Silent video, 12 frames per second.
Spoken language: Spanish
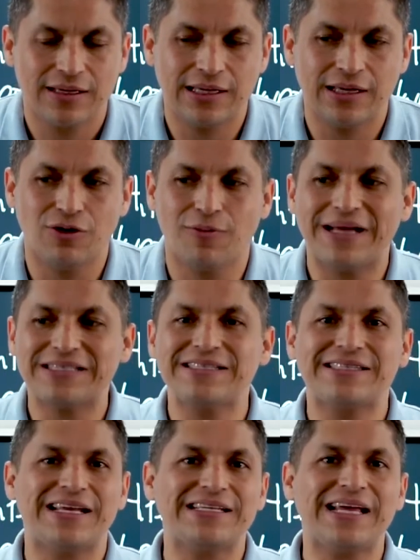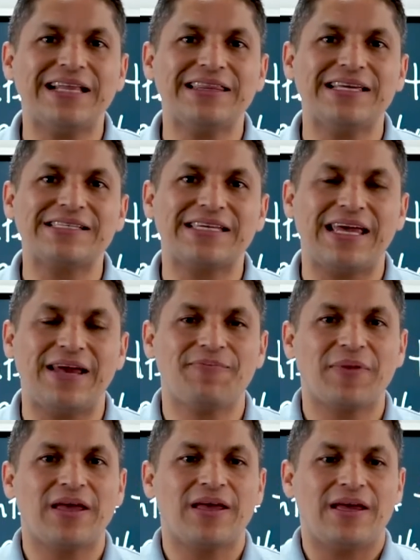Y lo más interesante es
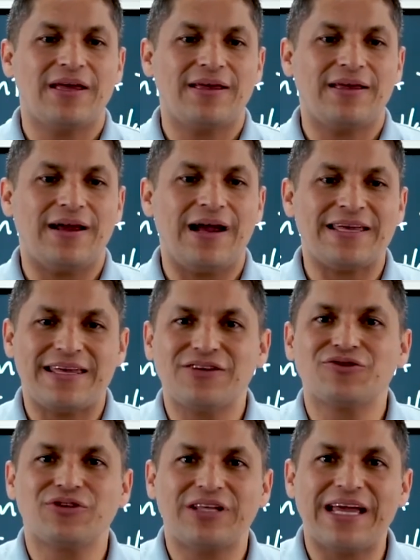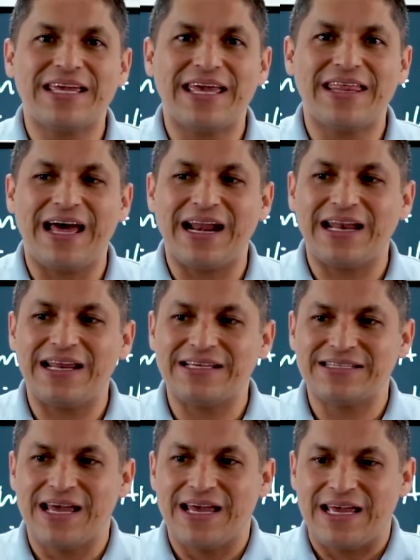que ahí es donde hay que
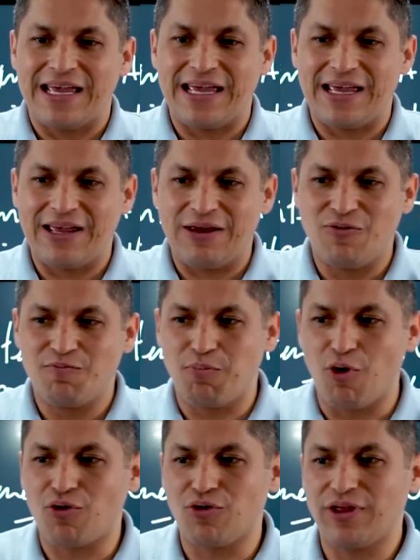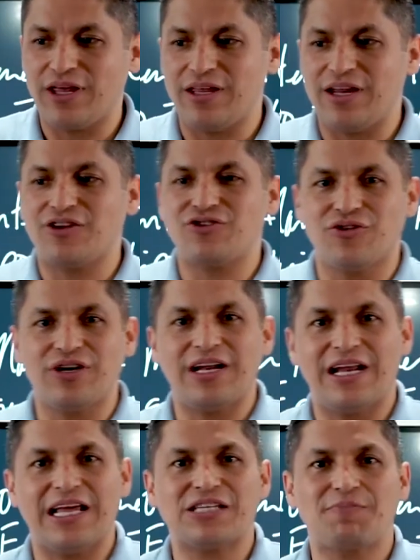darles eh, eh, un poco de dirección
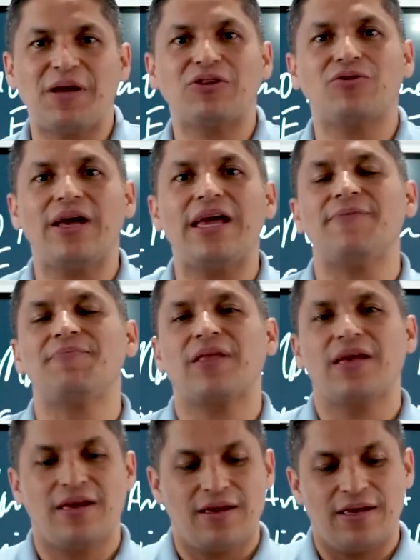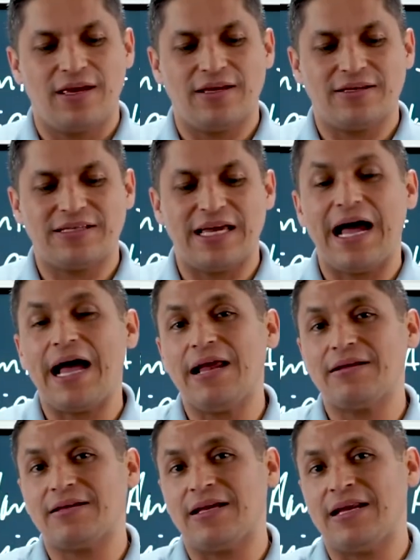en el aspecto, eh,
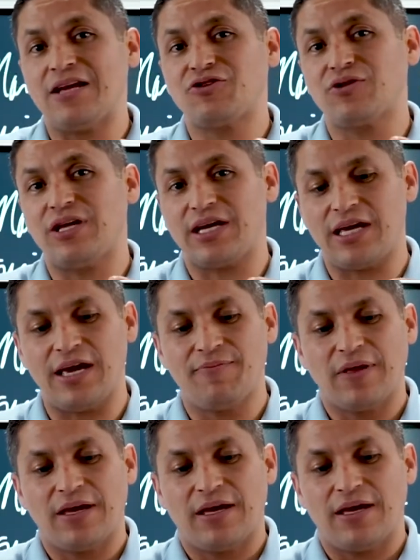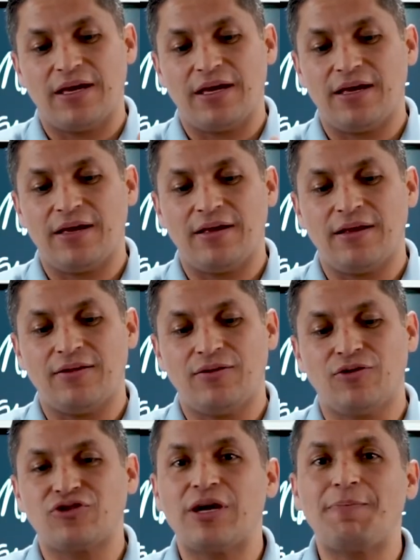será el hecho de que
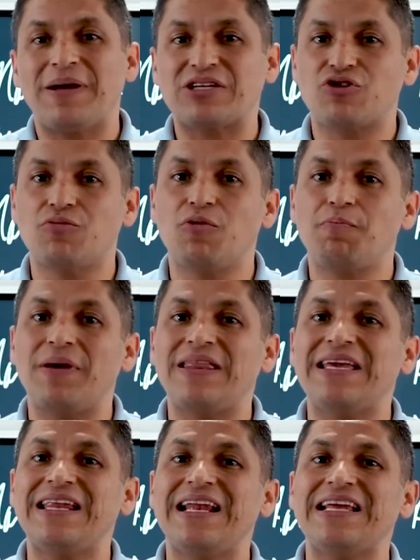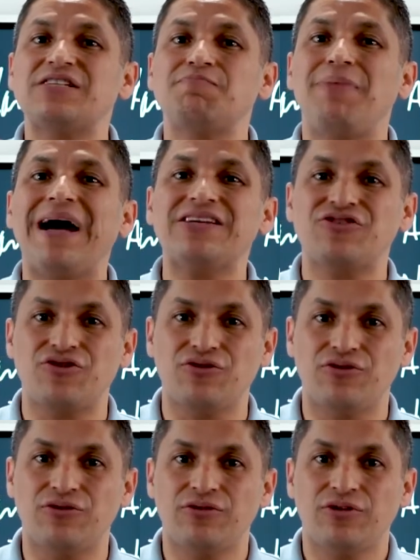no sepas cómo pedir el
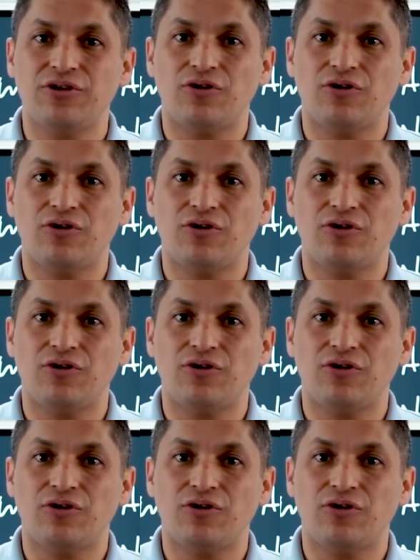espacio